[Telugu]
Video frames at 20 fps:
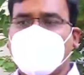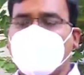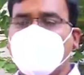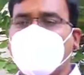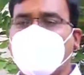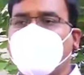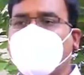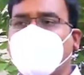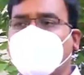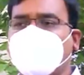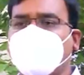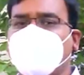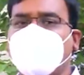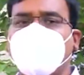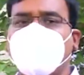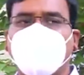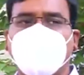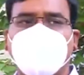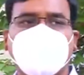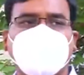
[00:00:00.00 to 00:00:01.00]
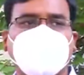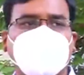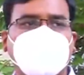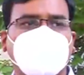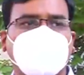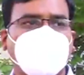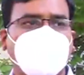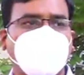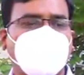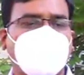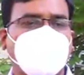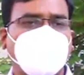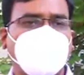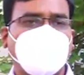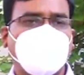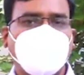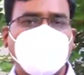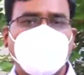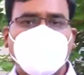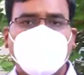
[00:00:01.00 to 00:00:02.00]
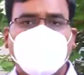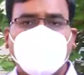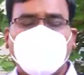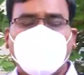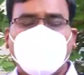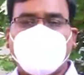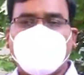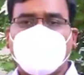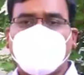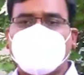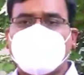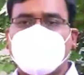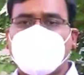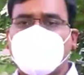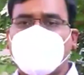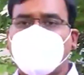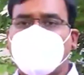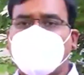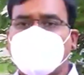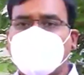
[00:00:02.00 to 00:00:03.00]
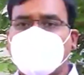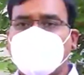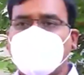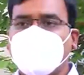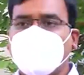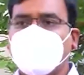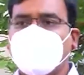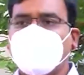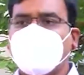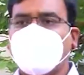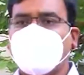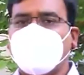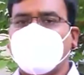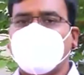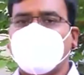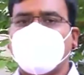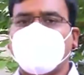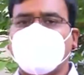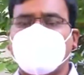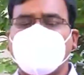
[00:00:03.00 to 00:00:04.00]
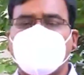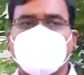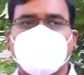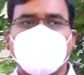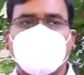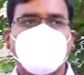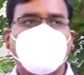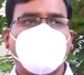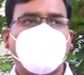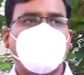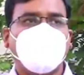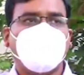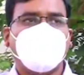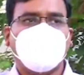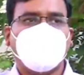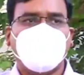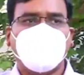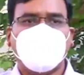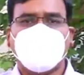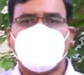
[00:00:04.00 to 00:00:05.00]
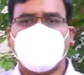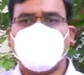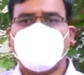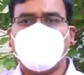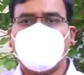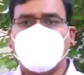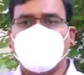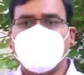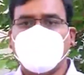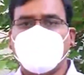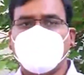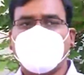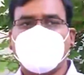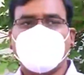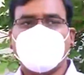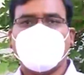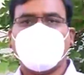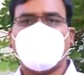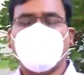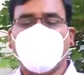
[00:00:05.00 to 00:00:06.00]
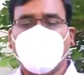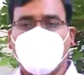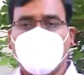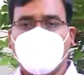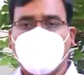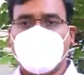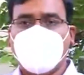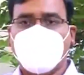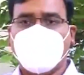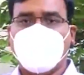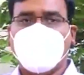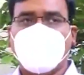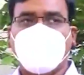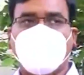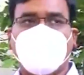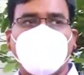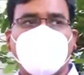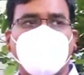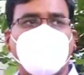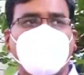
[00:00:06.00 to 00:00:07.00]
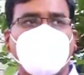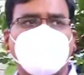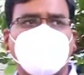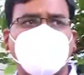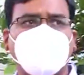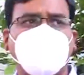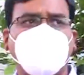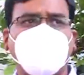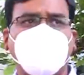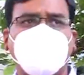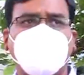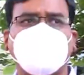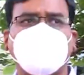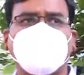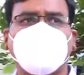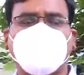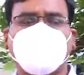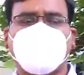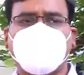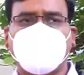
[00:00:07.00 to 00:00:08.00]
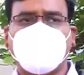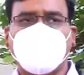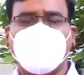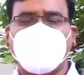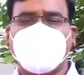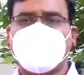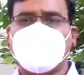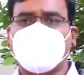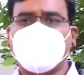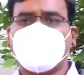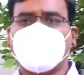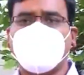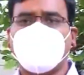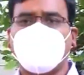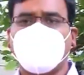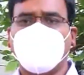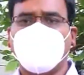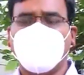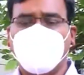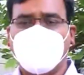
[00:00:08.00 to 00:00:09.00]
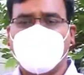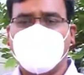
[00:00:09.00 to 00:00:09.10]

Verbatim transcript: ఈ ప్లాస్మా డొనేట్ చేస్తున్నప్పుడు వారికి చాలా మంచి ఫలితాలు వస్తున్నాయి మూడు వందల పన్నెండు మంది ఇప్పటివరకు మనకి ప్లాస్మా యూనిట్స్ కలెక్ట్ చేసుకోవడం